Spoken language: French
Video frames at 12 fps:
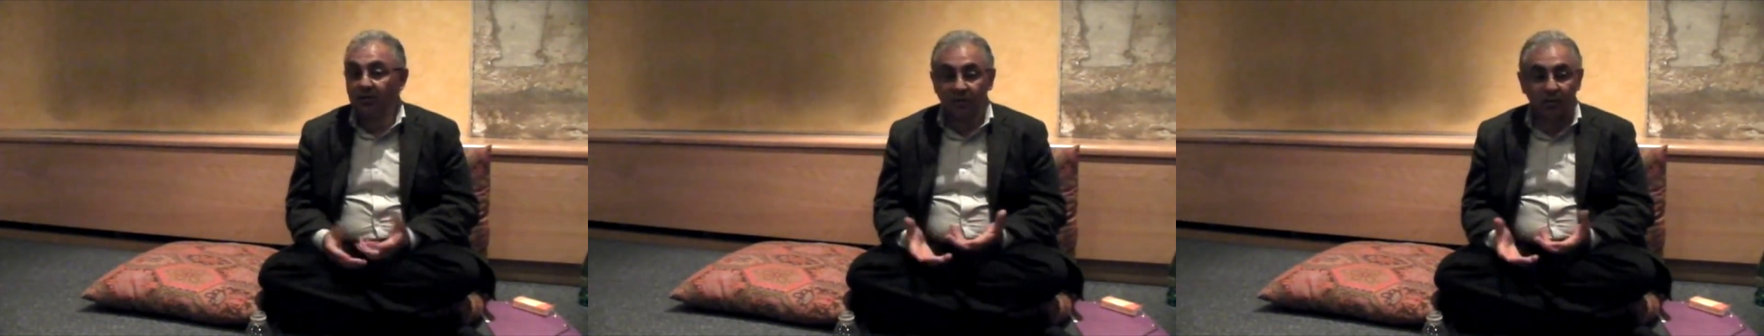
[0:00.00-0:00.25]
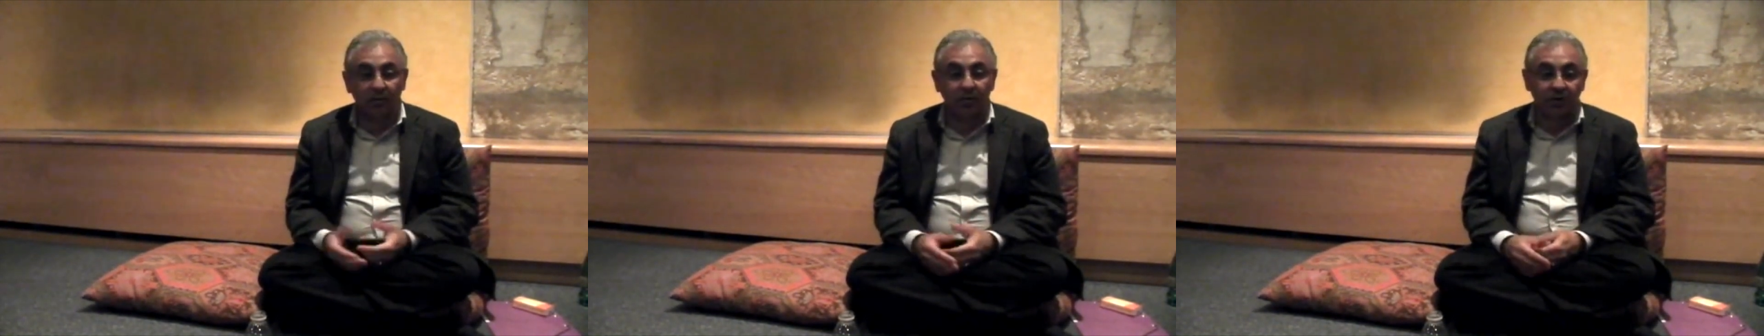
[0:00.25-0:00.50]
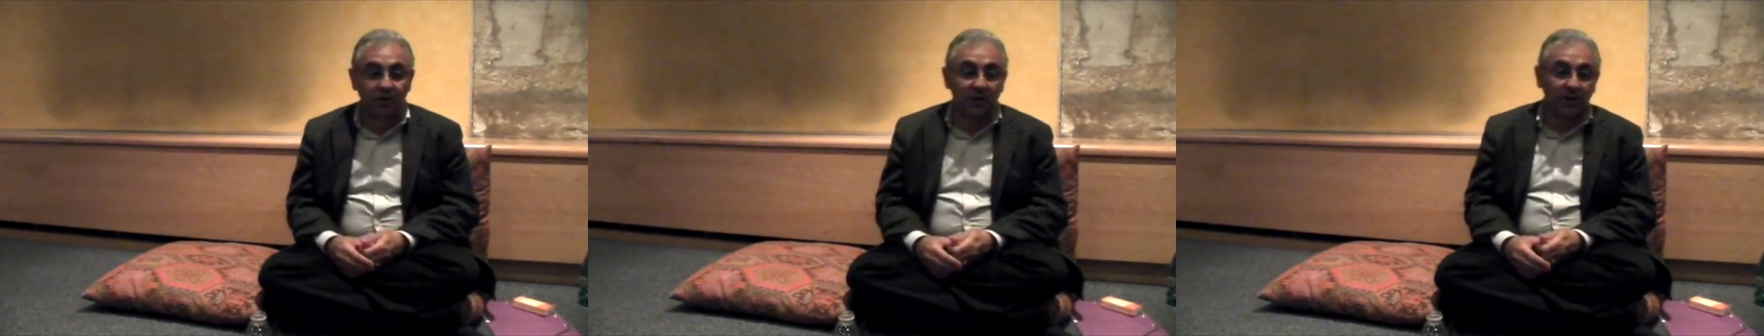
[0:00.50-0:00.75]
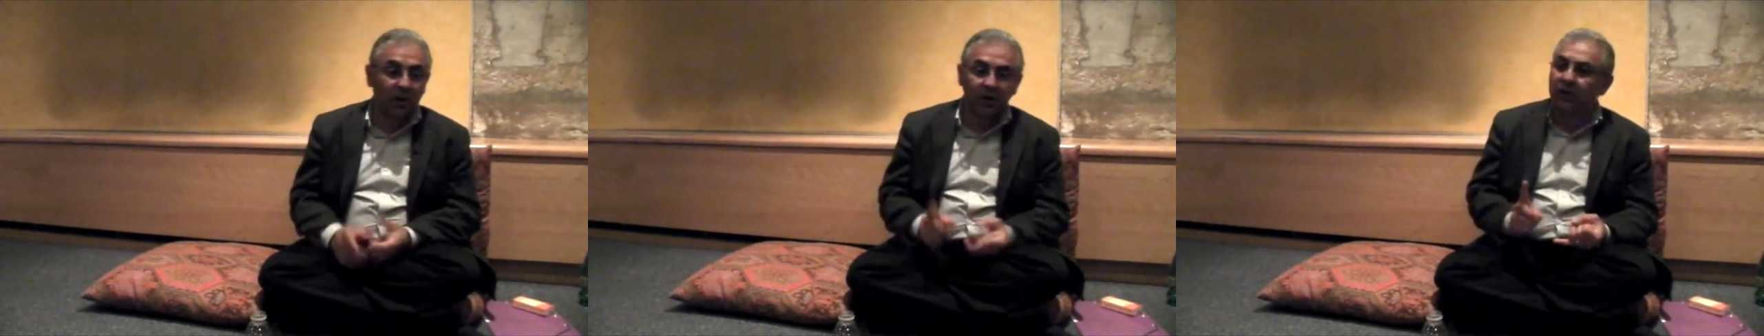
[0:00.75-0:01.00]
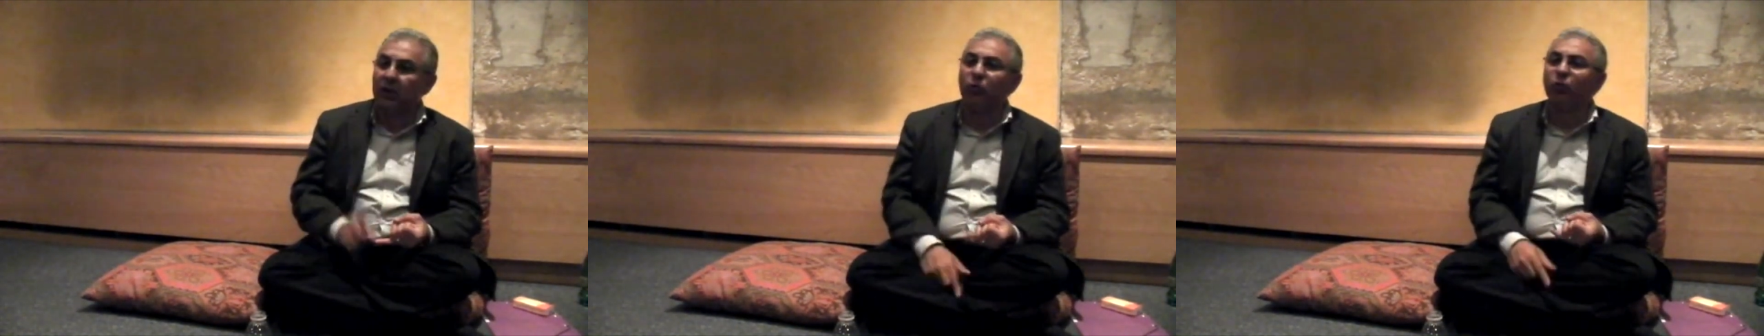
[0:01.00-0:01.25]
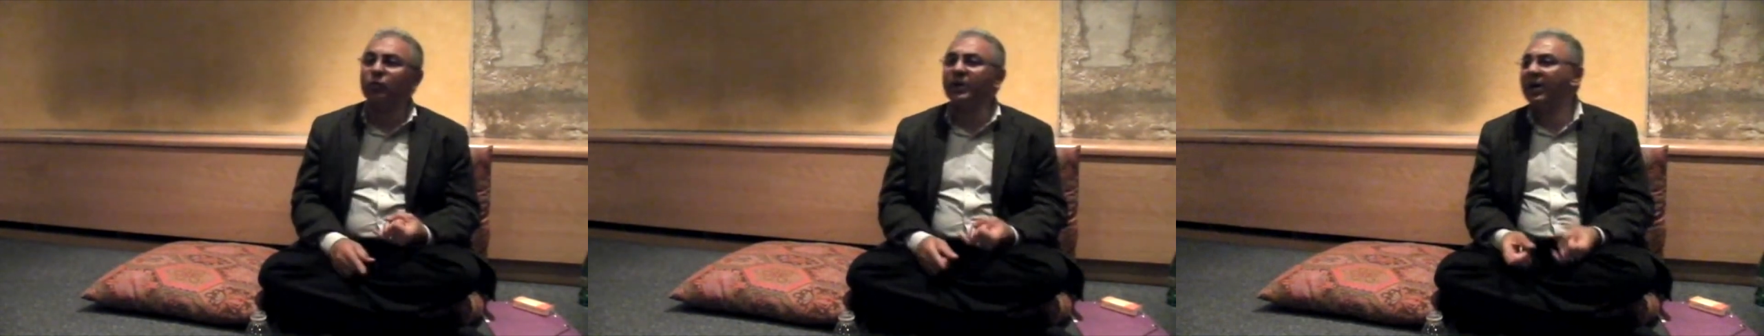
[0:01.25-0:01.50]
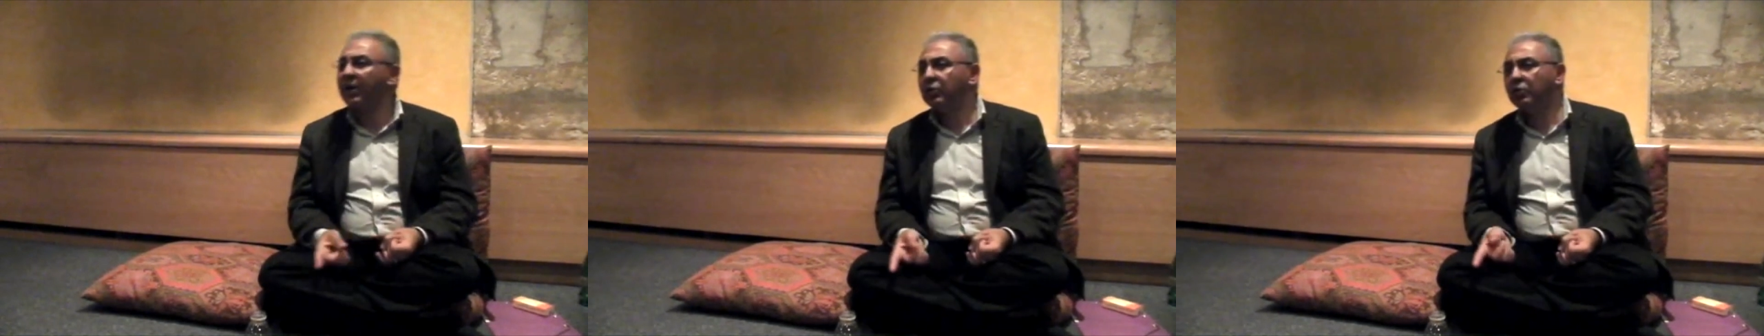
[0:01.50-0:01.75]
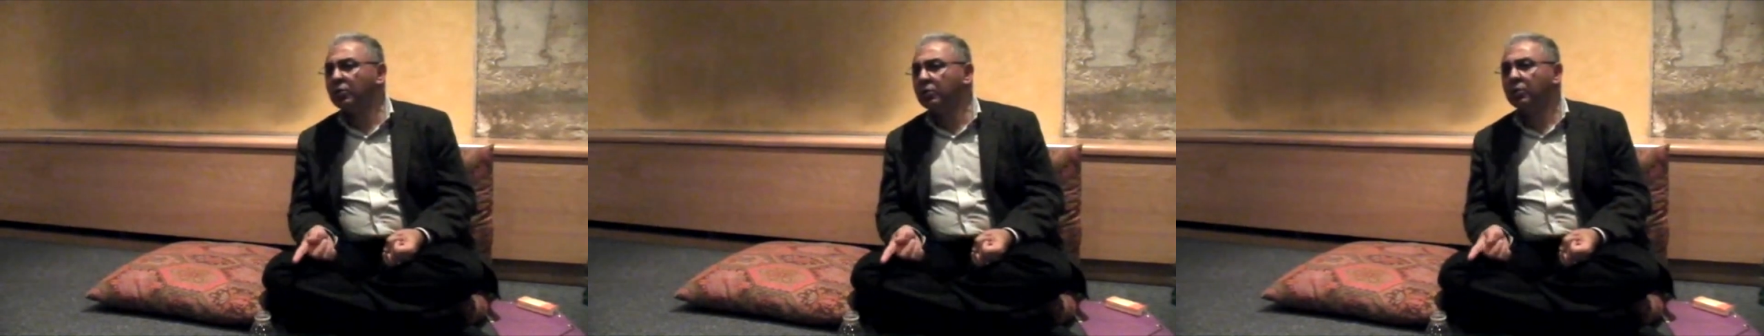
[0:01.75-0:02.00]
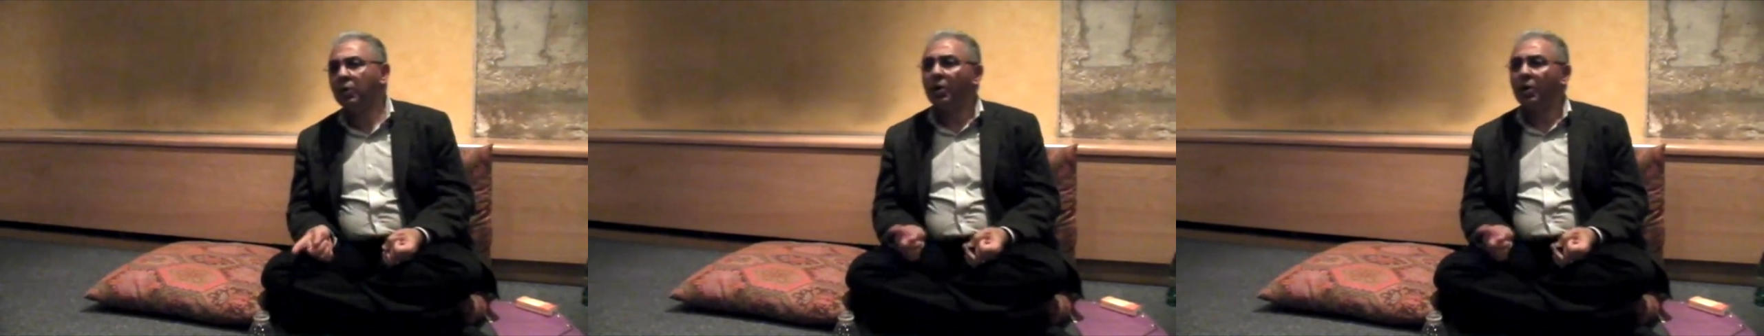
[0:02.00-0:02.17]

euh, j'ai lu René Guénon,